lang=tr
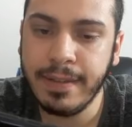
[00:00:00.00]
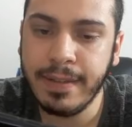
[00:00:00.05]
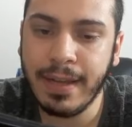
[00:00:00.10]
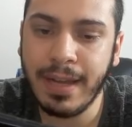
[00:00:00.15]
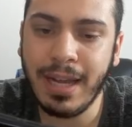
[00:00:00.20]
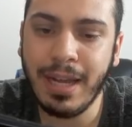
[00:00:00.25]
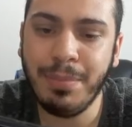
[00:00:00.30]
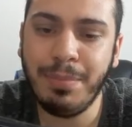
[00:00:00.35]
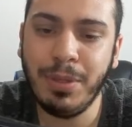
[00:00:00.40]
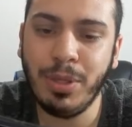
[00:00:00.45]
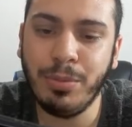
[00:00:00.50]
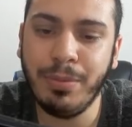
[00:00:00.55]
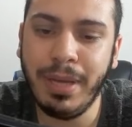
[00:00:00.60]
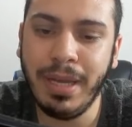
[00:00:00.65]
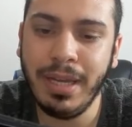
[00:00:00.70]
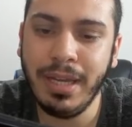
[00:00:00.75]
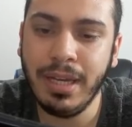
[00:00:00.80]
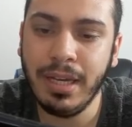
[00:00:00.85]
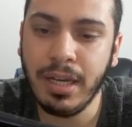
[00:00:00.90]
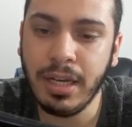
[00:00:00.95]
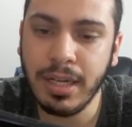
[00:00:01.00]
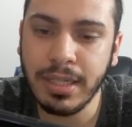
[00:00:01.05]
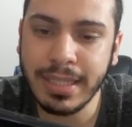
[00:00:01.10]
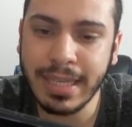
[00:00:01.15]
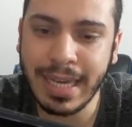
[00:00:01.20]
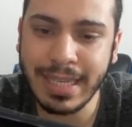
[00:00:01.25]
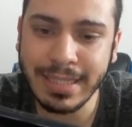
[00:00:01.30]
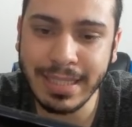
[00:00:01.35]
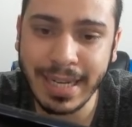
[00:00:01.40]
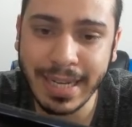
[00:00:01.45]
Ah Berume.
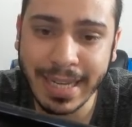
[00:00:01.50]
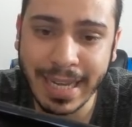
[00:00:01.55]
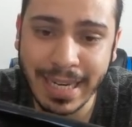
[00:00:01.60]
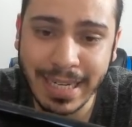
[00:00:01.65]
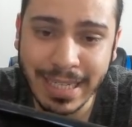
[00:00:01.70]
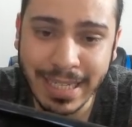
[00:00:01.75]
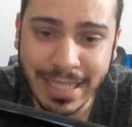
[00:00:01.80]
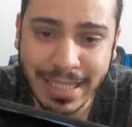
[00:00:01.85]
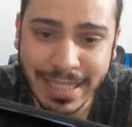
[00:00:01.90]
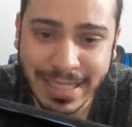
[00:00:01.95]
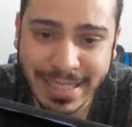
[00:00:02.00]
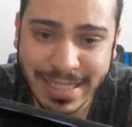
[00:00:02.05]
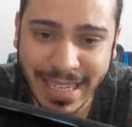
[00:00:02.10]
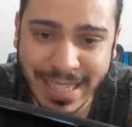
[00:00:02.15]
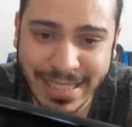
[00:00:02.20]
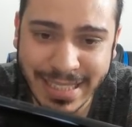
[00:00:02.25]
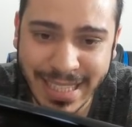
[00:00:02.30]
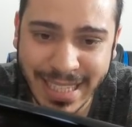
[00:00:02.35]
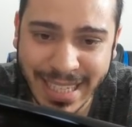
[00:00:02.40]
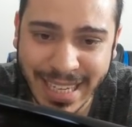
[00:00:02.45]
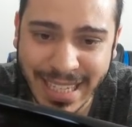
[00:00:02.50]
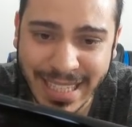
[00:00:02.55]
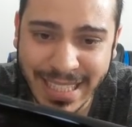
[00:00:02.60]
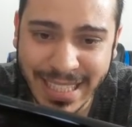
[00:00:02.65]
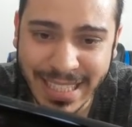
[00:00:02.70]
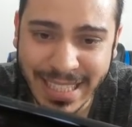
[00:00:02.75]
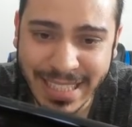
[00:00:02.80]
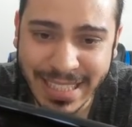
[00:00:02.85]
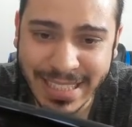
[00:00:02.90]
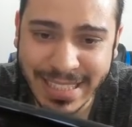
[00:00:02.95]
Kendine gel. Kendine gel.
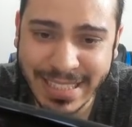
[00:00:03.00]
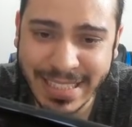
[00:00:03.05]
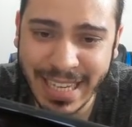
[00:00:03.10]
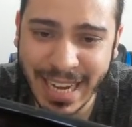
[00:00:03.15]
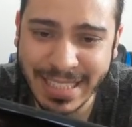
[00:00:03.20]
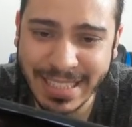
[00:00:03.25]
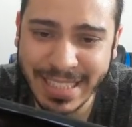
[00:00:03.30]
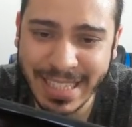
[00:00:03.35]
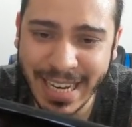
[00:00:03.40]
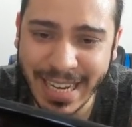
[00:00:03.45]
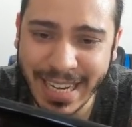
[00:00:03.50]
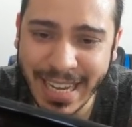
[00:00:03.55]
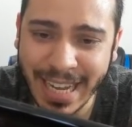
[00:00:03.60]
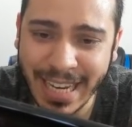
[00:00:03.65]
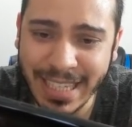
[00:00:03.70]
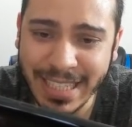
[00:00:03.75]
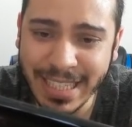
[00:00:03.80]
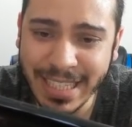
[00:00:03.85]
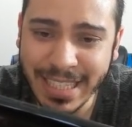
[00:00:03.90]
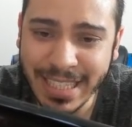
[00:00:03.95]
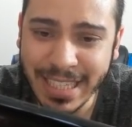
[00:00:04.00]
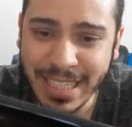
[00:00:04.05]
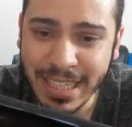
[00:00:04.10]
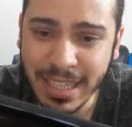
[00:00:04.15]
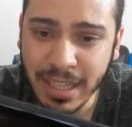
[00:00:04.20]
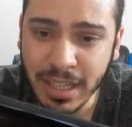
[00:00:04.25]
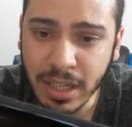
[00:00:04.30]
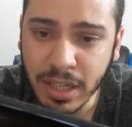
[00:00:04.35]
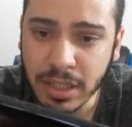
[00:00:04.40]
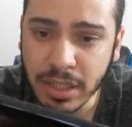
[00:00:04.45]
Kendine gel.
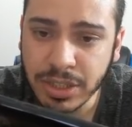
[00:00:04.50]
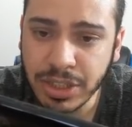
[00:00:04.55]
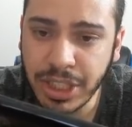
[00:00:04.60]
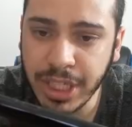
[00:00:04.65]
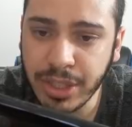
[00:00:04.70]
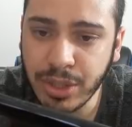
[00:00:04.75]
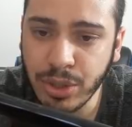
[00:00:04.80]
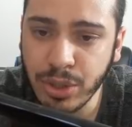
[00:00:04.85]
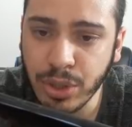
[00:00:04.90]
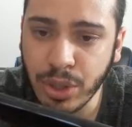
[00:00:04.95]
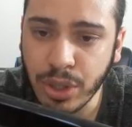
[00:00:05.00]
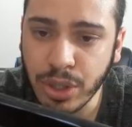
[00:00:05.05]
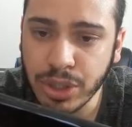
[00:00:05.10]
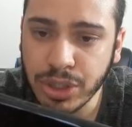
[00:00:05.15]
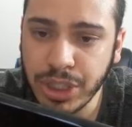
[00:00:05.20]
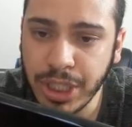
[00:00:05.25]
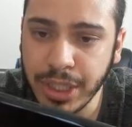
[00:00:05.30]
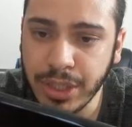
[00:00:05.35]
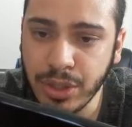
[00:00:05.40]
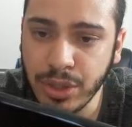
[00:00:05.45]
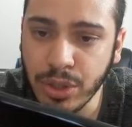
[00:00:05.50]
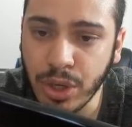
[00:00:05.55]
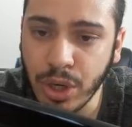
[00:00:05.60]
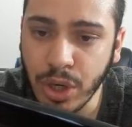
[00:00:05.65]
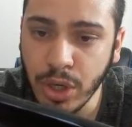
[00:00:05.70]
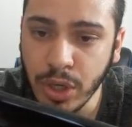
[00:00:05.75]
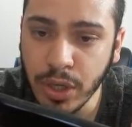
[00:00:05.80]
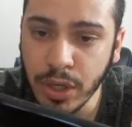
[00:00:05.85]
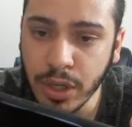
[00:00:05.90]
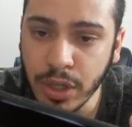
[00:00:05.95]
Çekiyor. Çekiyor.
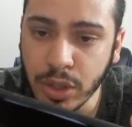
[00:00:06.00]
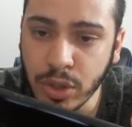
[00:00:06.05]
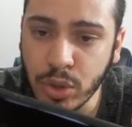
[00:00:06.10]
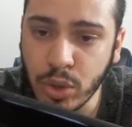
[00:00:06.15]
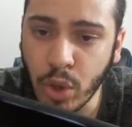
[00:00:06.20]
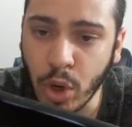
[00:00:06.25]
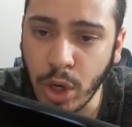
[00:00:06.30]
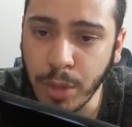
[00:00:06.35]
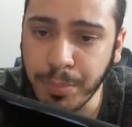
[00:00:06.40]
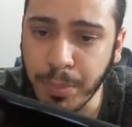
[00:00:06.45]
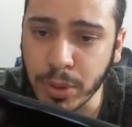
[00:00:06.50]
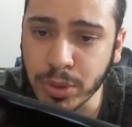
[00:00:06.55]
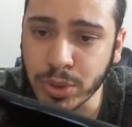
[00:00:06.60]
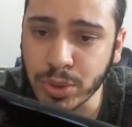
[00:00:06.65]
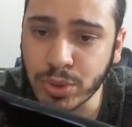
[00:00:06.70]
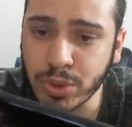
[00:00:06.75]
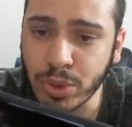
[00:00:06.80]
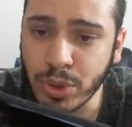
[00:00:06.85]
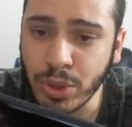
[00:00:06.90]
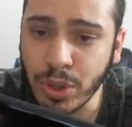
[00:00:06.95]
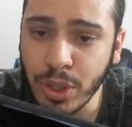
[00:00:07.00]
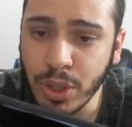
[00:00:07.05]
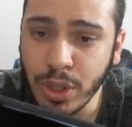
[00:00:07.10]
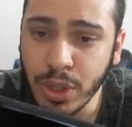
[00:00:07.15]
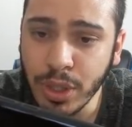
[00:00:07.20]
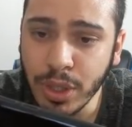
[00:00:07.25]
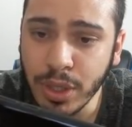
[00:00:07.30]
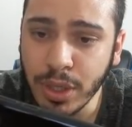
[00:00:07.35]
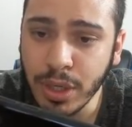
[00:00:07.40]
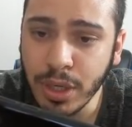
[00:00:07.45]
Gol pozisyonu.
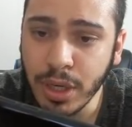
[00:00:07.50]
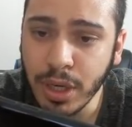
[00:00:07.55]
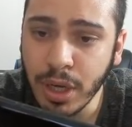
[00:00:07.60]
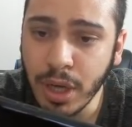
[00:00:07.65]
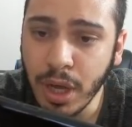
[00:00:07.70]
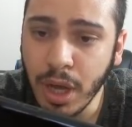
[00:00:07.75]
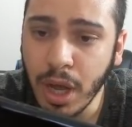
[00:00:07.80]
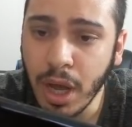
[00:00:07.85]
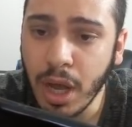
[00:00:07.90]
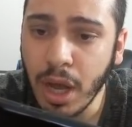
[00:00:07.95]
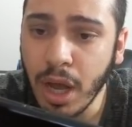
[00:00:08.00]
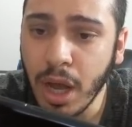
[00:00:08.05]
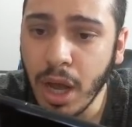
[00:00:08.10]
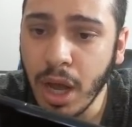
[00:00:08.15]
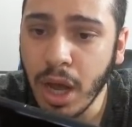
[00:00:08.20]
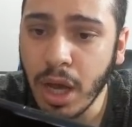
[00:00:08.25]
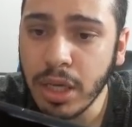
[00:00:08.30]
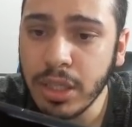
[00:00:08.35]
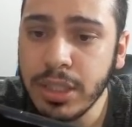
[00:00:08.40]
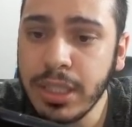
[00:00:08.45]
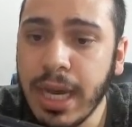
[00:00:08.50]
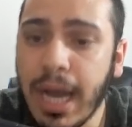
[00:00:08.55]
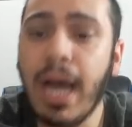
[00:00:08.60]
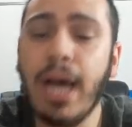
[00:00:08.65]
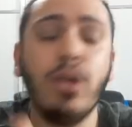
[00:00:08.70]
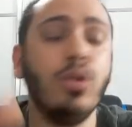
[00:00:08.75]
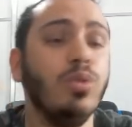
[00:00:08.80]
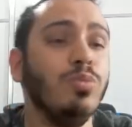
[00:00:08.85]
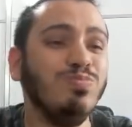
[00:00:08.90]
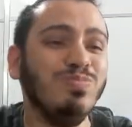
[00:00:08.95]

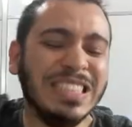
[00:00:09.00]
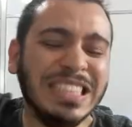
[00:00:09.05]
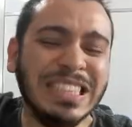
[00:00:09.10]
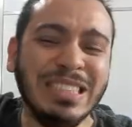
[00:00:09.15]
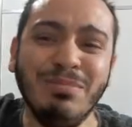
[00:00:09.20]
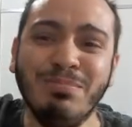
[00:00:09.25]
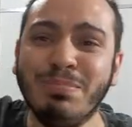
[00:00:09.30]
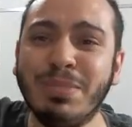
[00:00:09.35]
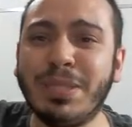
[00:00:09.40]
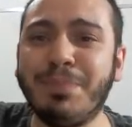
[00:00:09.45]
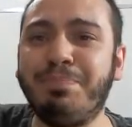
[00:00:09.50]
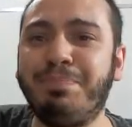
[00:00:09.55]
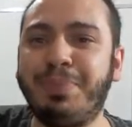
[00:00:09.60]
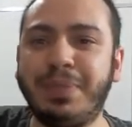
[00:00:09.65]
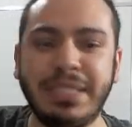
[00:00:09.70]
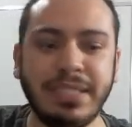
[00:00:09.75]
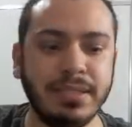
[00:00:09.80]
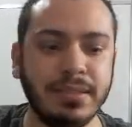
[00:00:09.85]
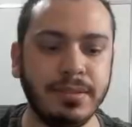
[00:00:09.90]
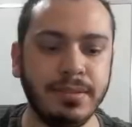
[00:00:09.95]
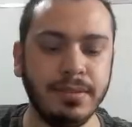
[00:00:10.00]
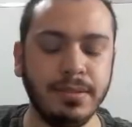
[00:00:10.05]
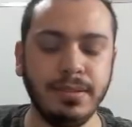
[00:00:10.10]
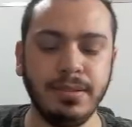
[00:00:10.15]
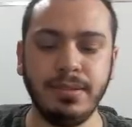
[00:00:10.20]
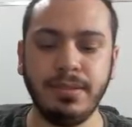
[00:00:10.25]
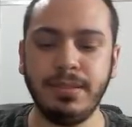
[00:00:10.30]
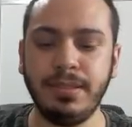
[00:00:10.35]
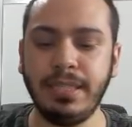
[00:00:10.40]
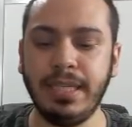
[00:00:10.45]
Ya Mbappe.
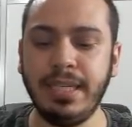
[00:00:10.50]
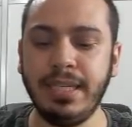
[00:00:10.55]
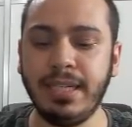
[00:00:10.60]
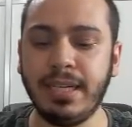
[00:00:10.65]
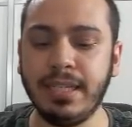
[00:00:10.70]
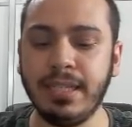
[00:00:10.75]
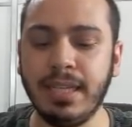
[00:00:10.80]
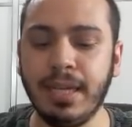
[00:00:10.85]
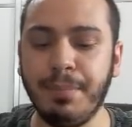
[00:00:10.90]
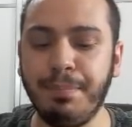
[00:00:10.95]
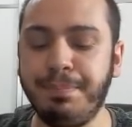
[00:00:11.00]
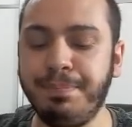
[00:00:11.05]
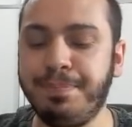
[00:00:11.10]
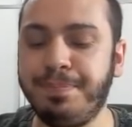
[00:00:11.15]
Senin Allah.